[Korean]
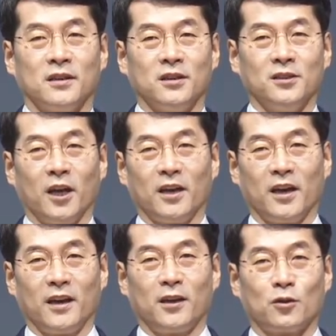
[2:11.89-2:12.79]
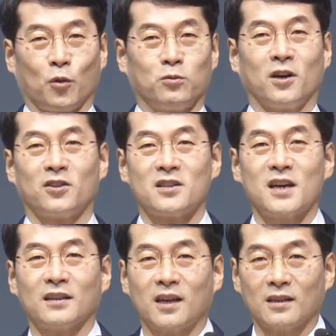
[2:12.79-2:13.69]
은혜의 도구가 되지
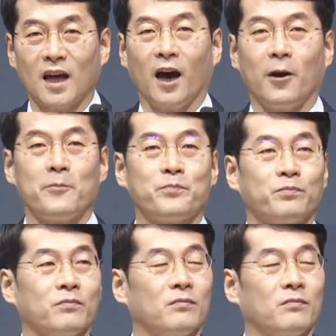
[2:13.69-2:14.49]
않겠나